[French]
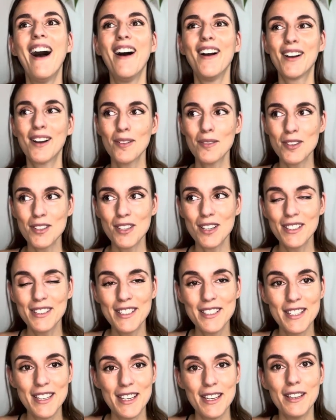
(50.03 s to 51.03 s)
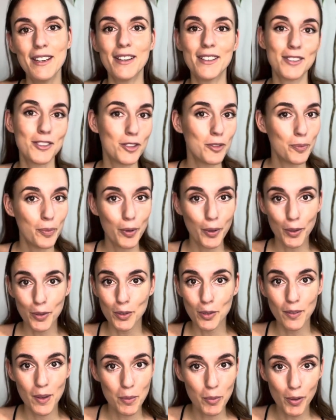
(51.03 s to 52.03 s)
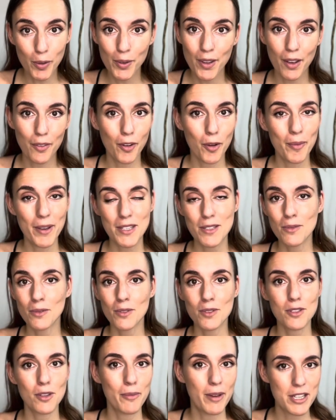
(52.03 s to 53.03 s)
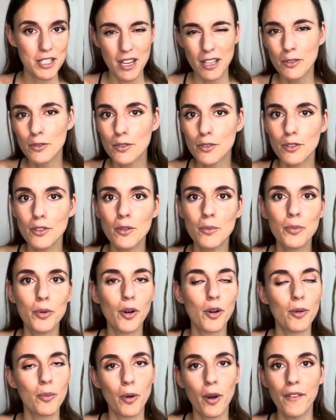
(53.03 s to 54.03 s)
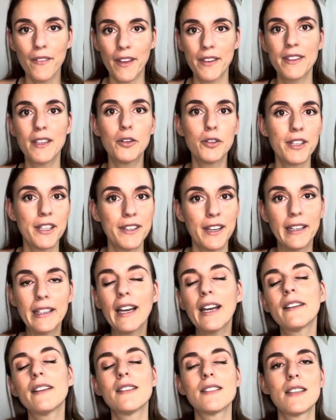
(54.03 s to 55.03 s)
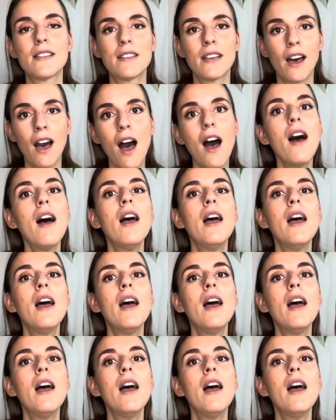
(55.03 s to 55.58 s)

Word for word: Euh, comme je te le disais, tu peux retrouver beaucoup d'informations sur ma chaîne YouTube pour comprendre à décoder ta carte, etc.